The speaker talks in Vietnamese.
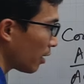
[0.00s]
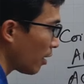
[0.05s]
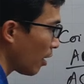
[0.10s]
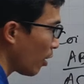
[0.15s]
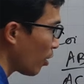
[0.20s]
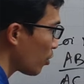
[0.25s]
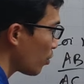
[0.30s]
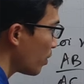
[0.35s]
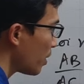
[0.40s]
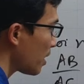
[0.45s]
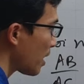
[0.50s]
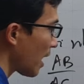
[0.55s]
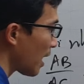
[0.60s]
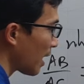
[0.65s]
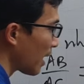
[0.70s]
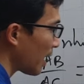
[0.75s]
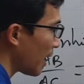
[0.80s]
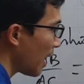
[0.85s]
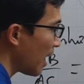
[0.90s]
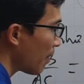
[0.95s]
từ đó suy ra
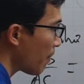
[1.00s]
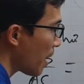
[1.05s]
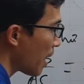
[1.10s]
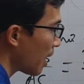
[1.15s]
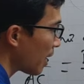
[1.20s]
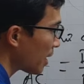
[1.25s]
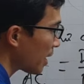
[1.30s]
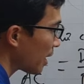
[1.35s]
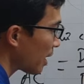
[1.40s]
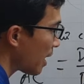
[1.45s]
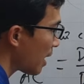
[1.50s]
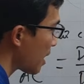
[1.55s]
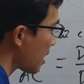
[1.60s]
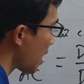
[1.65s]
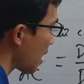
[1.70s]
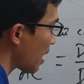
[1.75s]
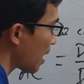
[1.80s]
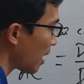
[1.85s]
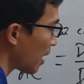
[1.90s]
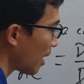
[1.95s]
là DB trên
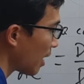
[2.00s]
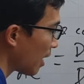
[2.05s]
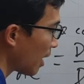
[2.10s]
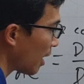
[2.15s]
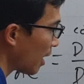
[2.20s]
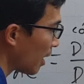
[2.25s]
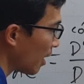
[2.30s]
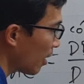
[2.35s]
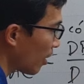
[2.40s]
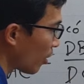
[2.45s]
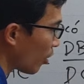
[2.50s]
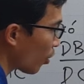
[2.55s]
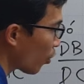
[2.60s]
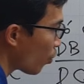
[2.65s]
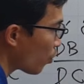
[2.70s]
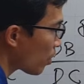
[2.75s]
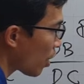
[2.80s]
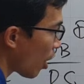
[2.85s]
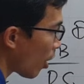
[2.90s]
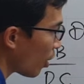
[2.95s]
DC nó
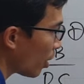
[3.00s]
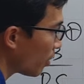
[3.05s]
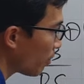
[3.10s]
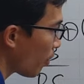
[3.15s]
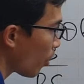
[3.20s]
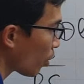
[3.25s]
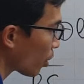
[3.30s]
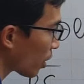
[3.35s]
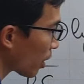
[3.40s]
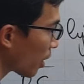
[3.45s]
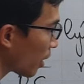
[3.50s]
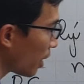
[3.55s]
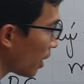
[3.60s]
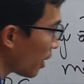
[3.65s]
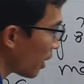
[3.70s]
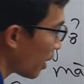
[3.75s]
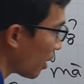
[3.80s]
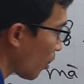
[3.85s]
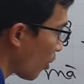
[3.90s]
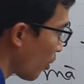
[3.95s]
cũng nhỏ hơn 1 thì